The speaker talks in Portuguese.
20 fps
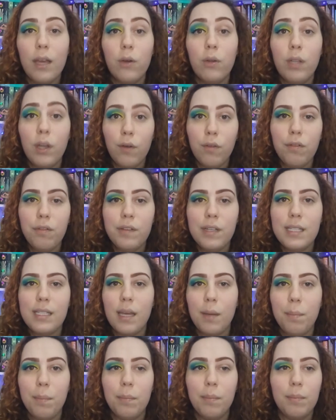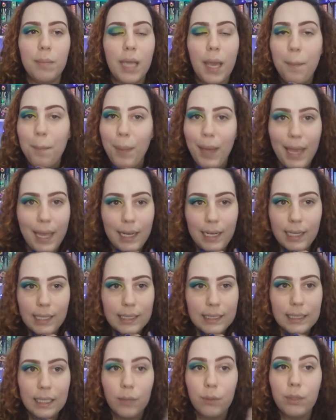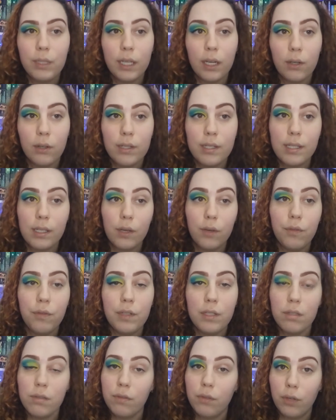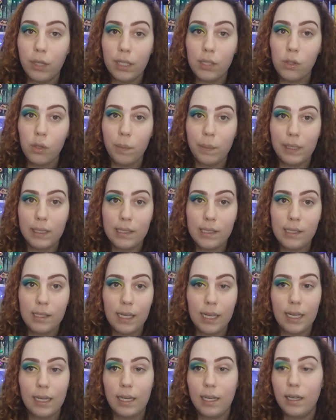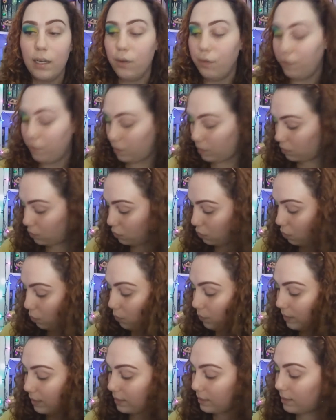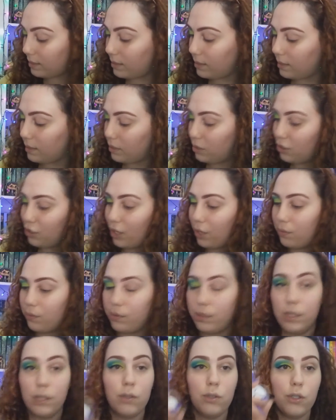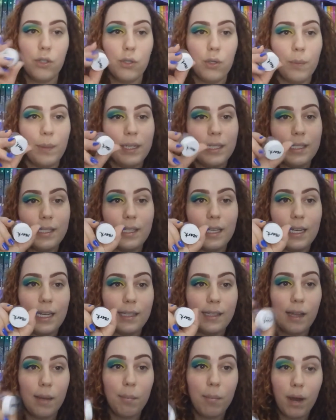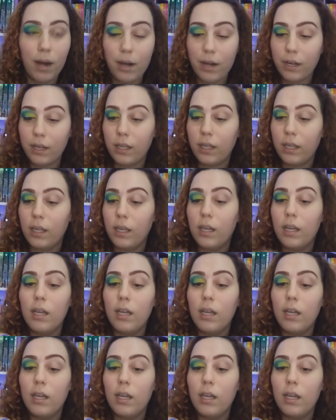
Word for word: Eu não fiz a minha pele ainda, a única coisa que eu fiz foi a sobrancelha. Eu fiz com esse gelzinho de sobrancelha da Marc